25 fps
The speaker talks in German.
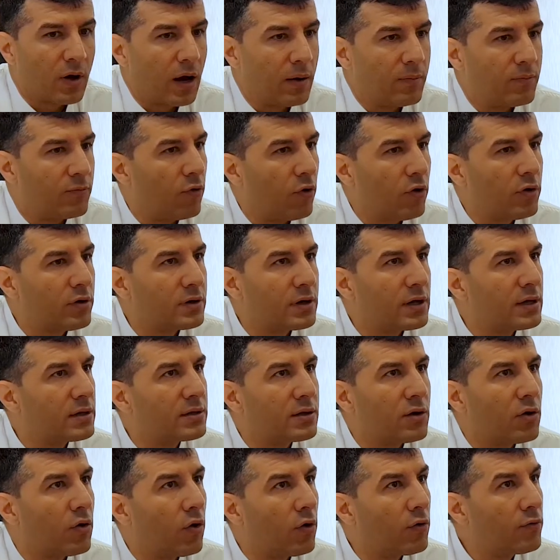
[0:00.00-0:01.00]
Am
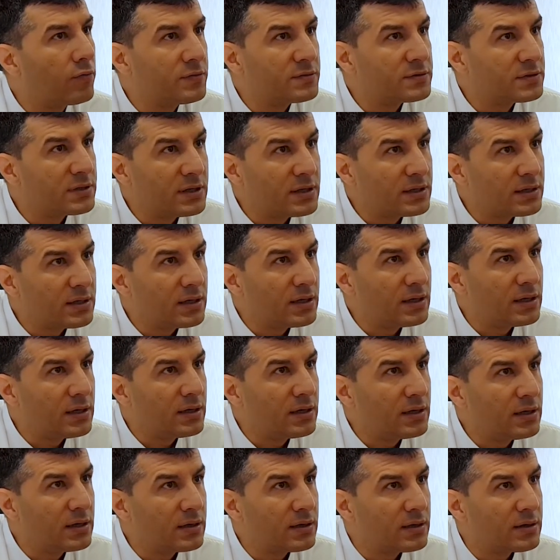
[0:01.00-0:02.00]
Wochenende häufen sich
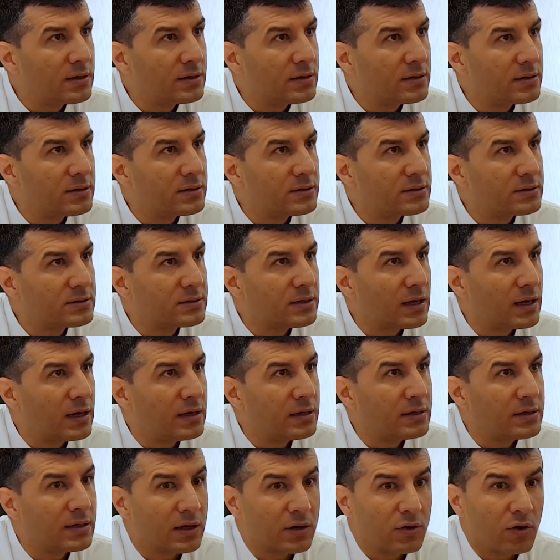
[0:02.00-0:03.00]
die äh,
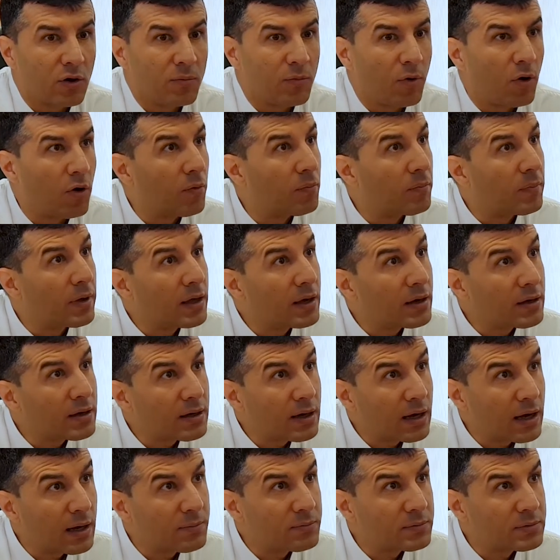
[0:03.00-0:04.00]
Zahlen, dann kommen auch
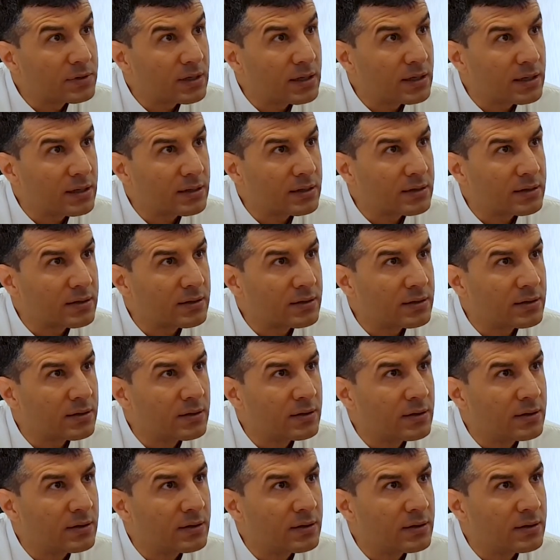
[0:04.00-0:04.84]
mehrere am Tag.